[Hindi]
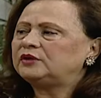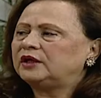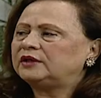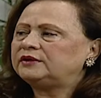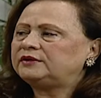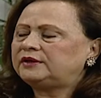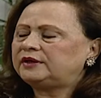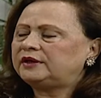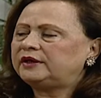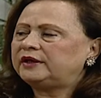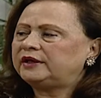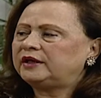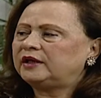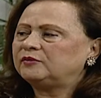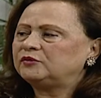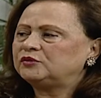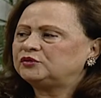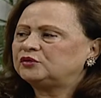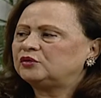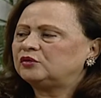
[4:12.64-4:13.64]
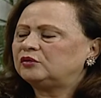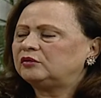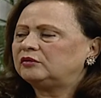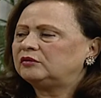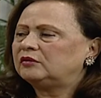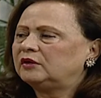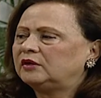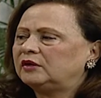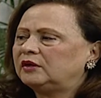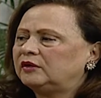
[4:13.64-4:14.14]
आती है हम उसको
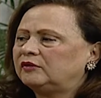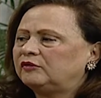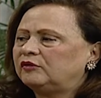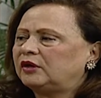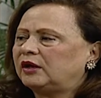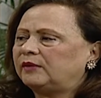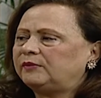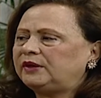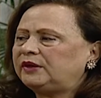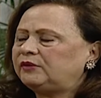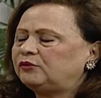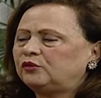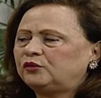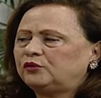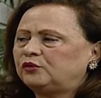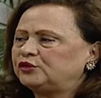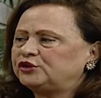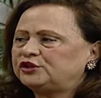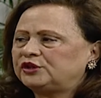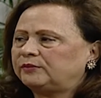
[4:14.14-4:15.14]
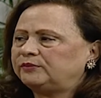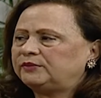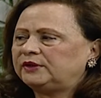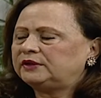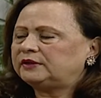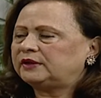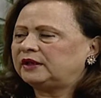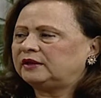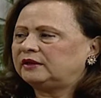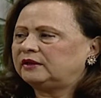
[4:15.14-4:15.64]
कभी वो कुछ अपने
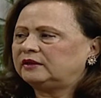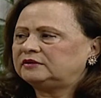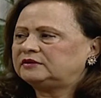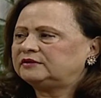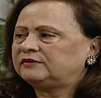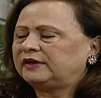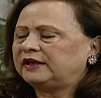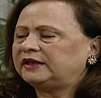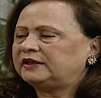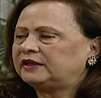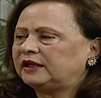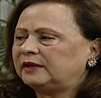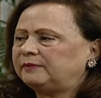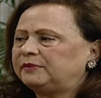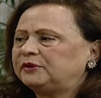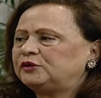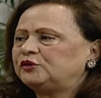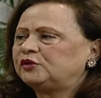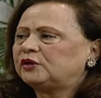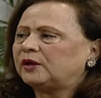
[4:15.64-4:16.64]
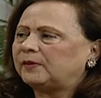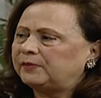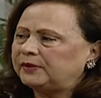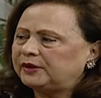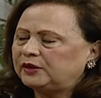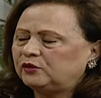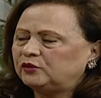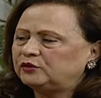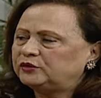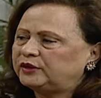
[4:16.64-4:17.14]
सिवाय तन पर जो
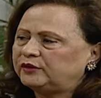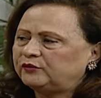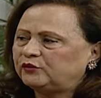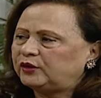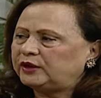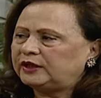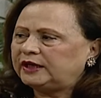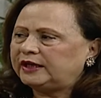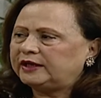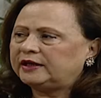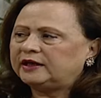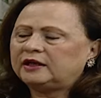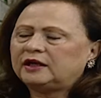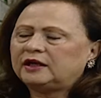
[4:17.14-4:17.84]
कपड़े होते हैं वही लेकर